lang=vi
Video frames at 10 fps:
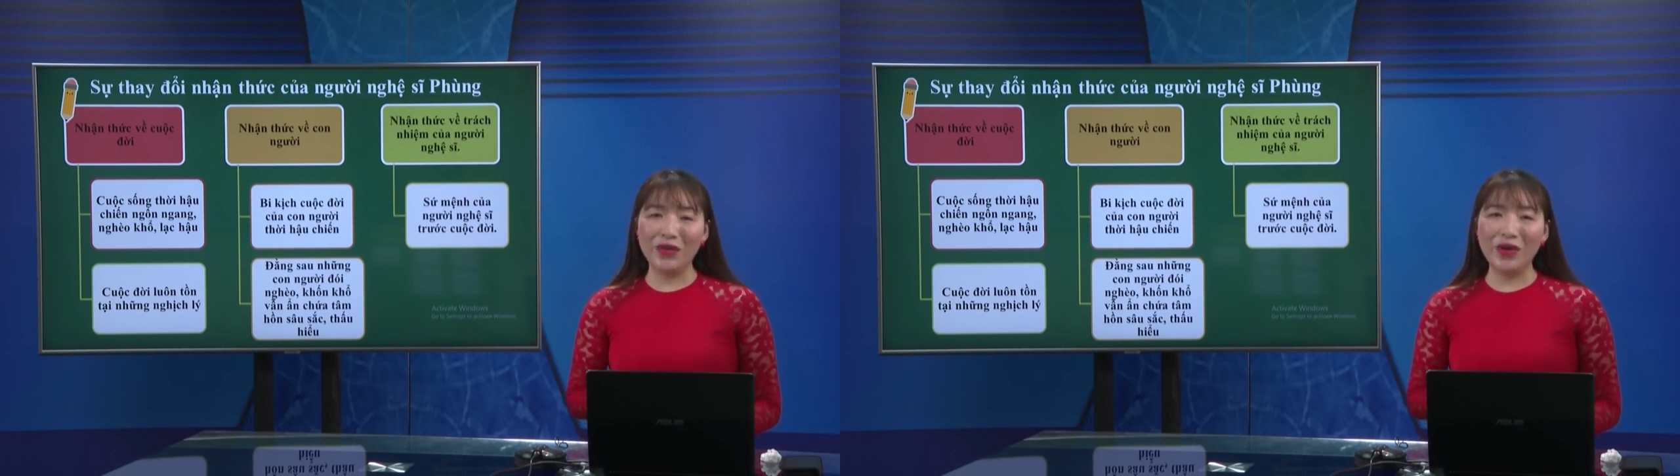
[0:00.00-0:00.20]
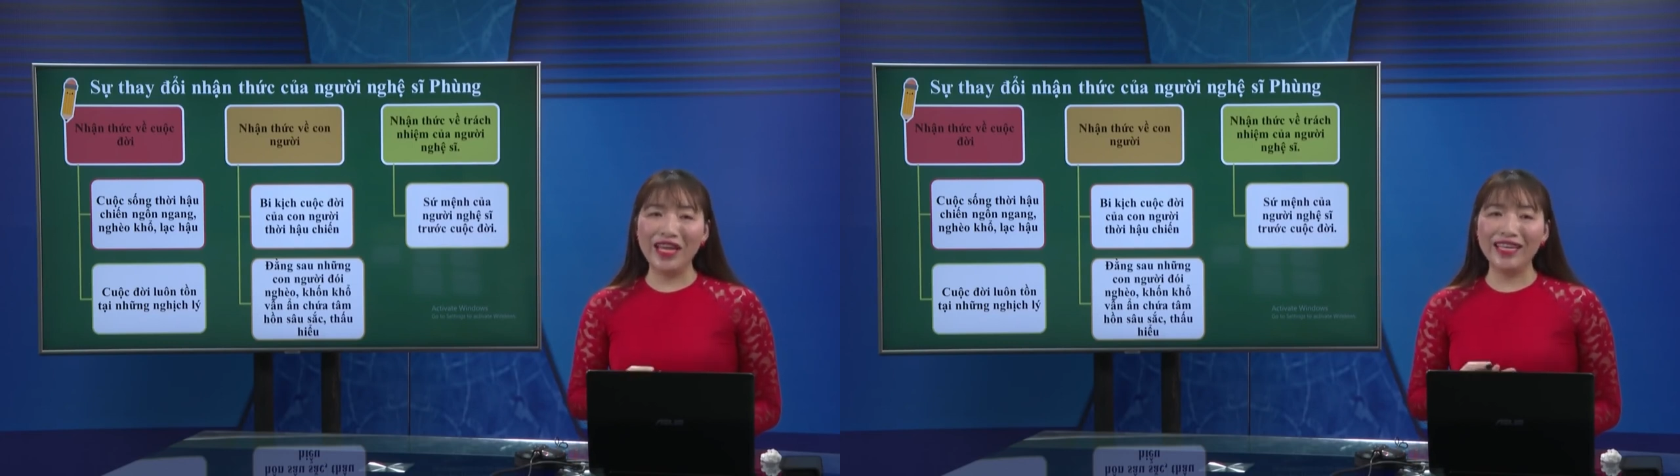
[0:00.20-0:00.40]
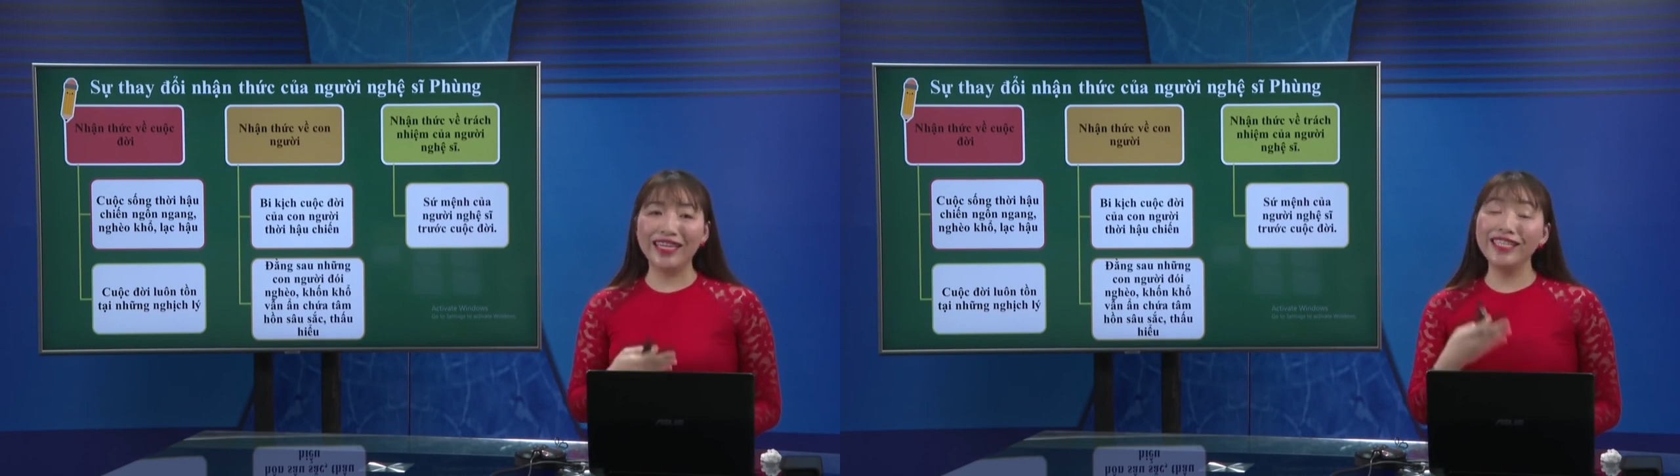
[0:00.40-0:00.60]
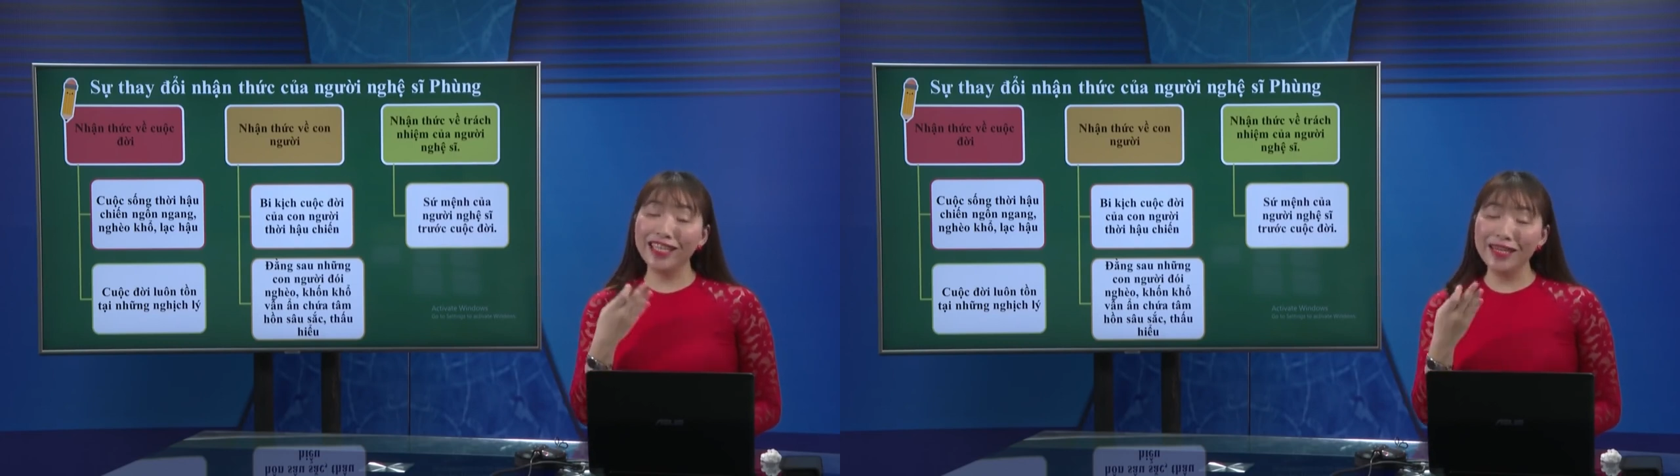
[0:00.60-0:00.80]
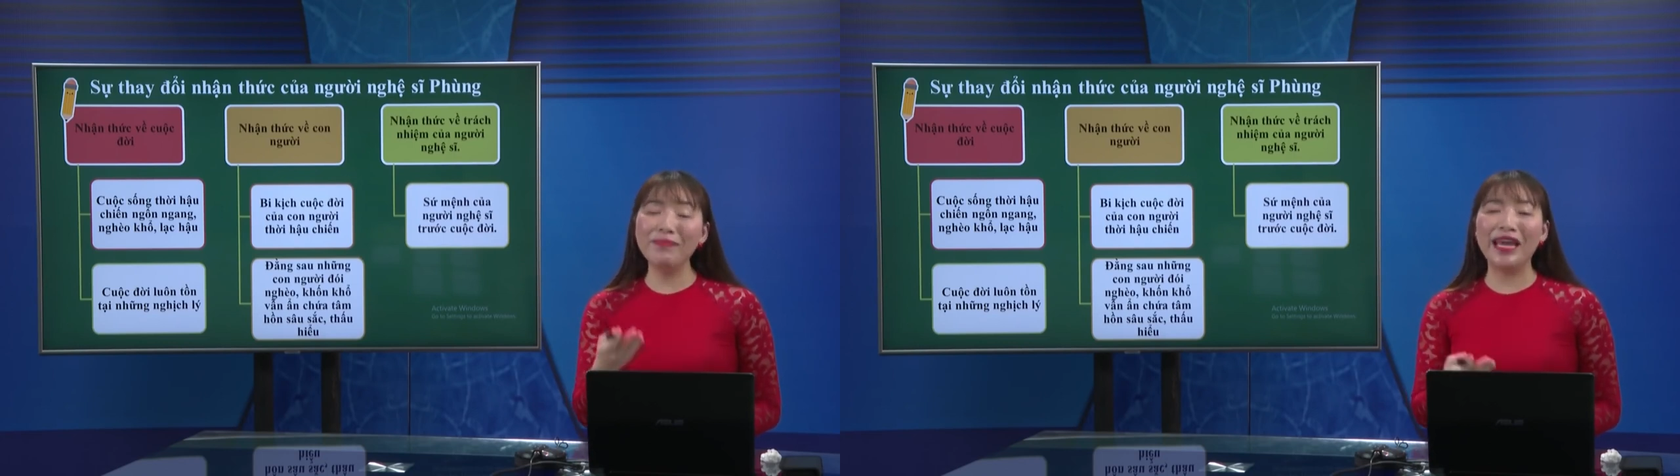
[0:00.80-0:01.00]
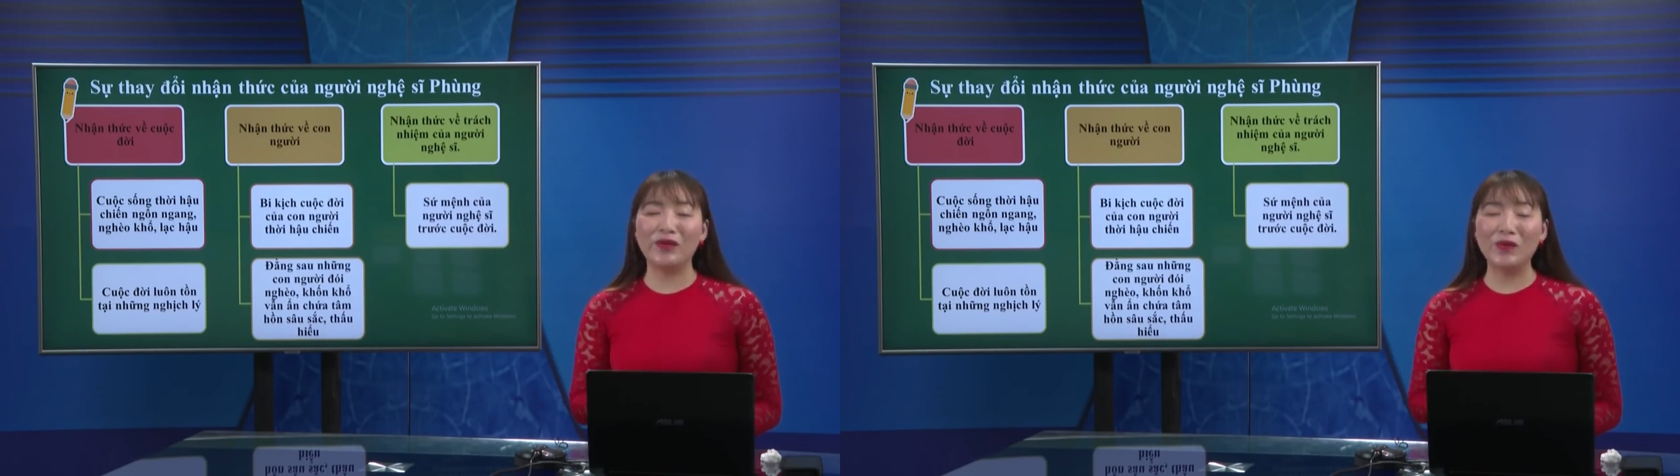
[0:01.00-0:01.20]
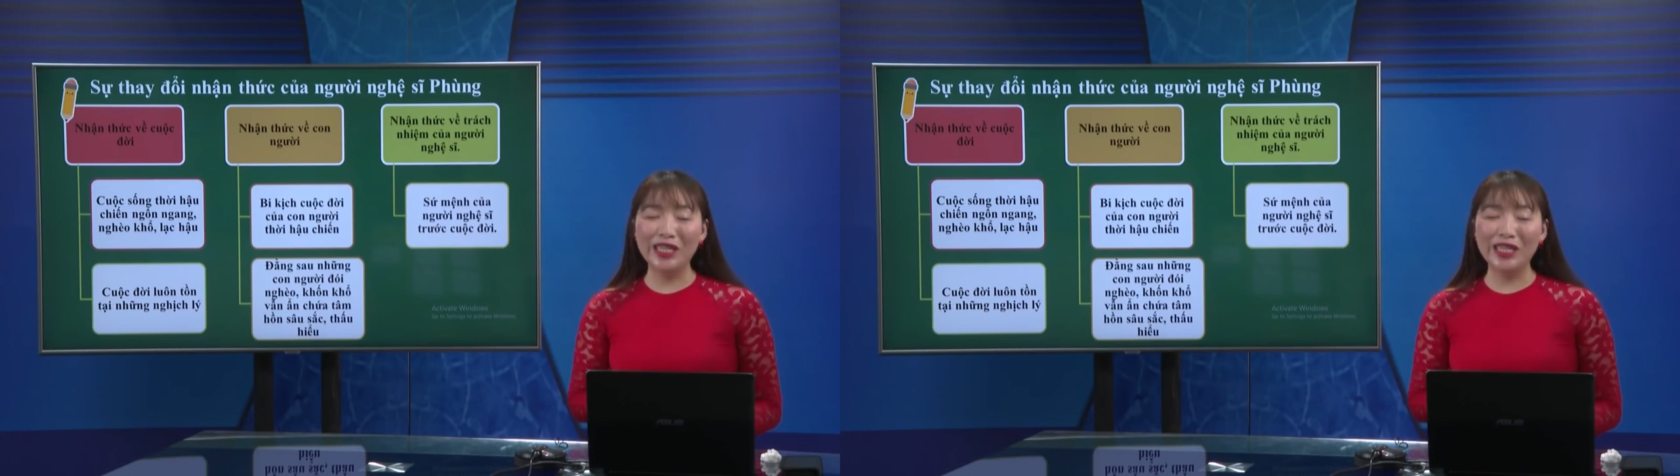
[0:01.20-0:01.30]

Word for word: Cho nên cái sứ mệnh của